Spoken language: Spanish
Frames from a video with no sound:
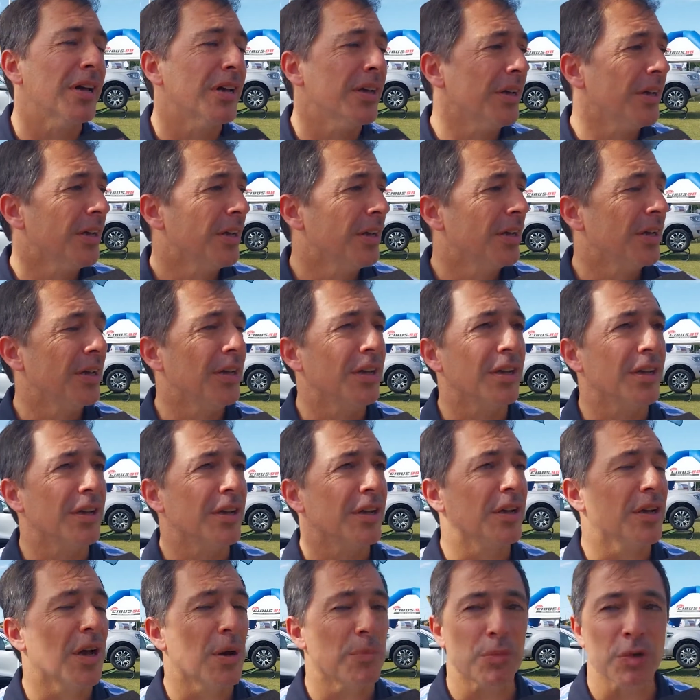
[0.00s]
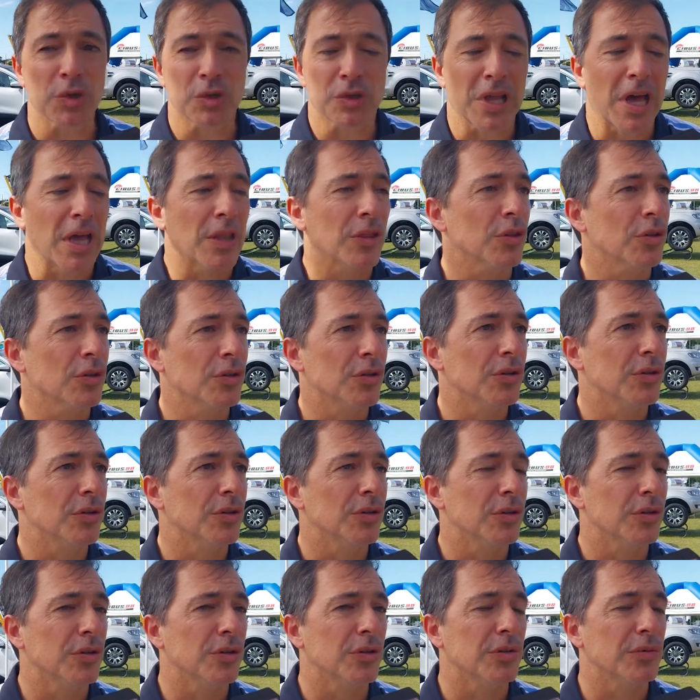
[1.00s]
eh,
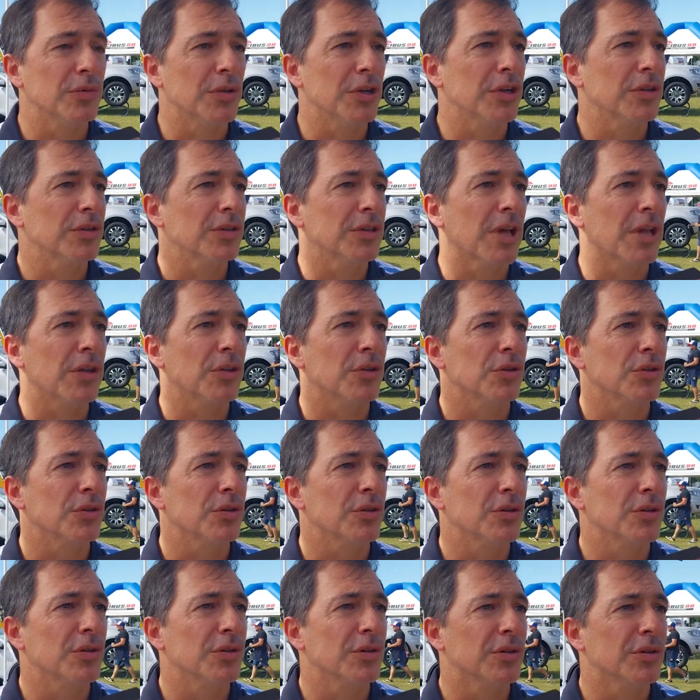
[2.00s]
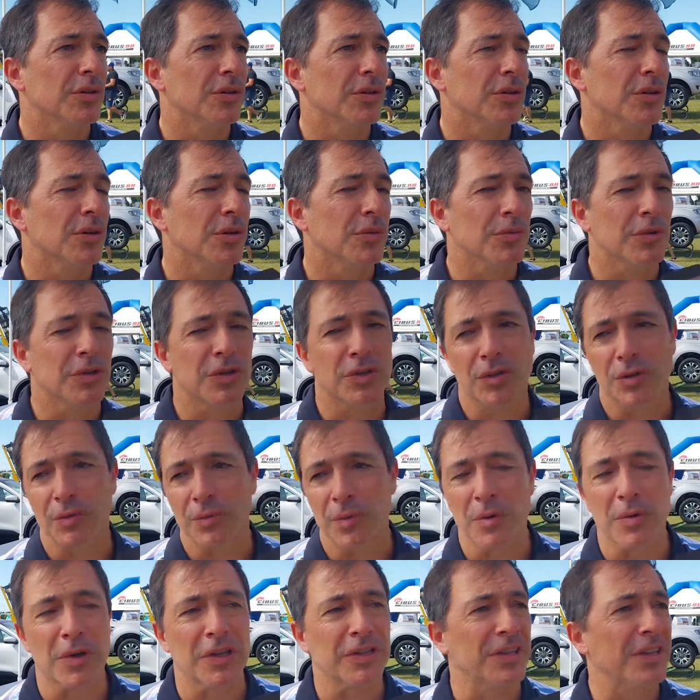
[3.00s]
apostando, bueno, tanto como
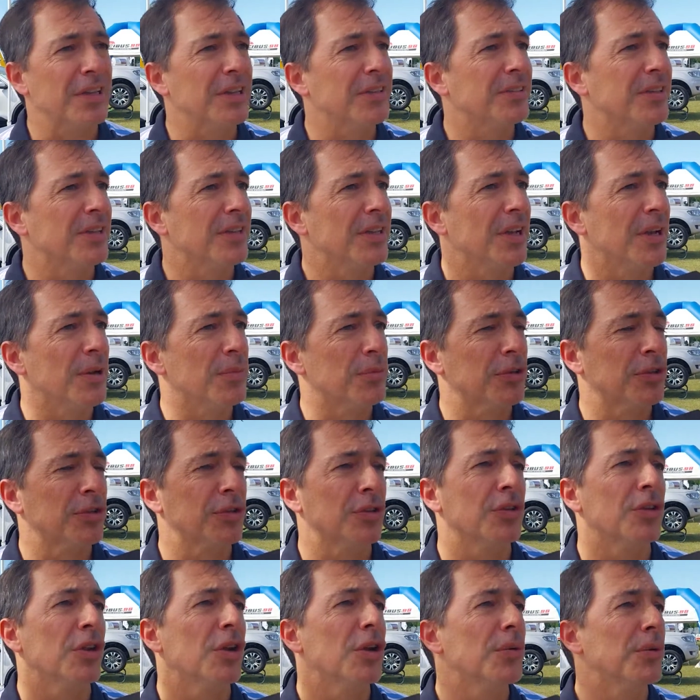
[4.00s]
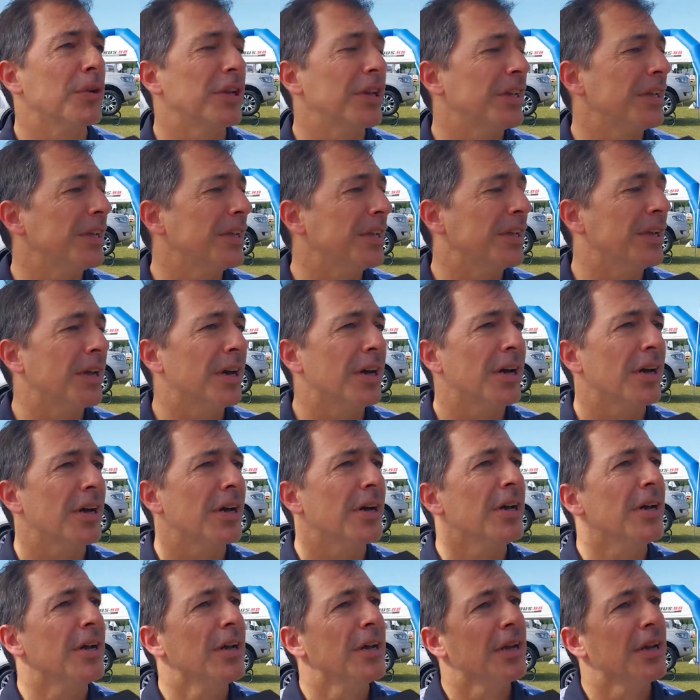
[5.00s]
tuvimos hace 15 días la exposición de lobería,